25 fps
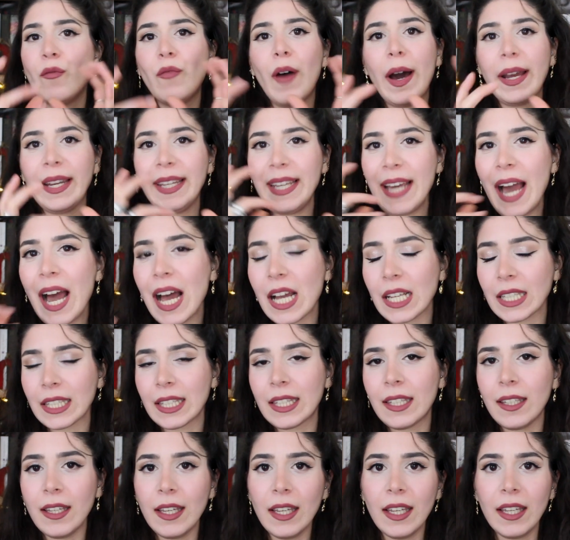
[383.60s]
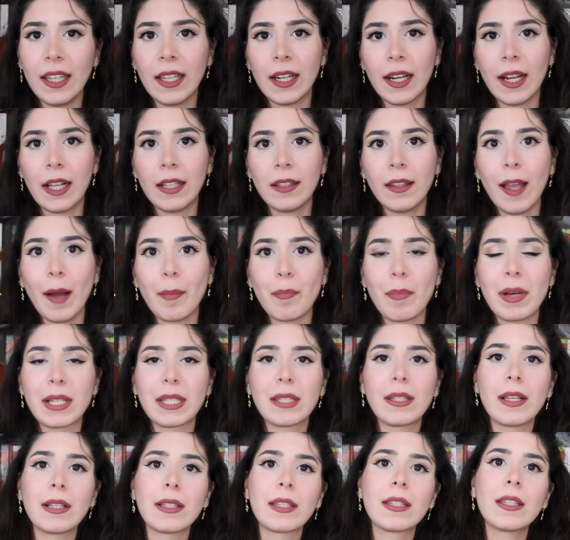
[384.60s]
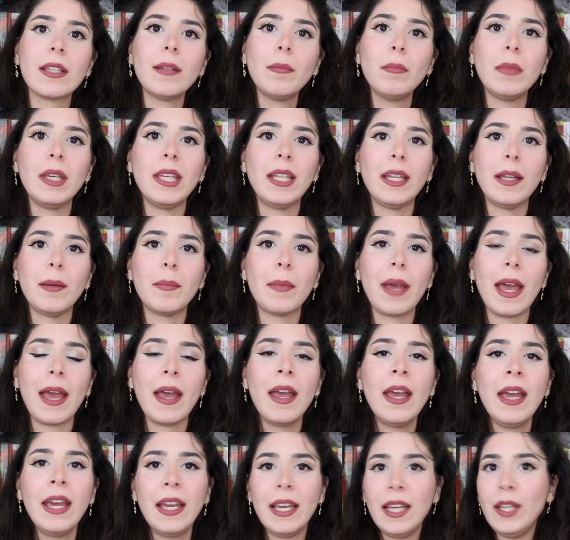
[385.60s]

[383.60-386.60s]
varianti in realtà abbastanza minime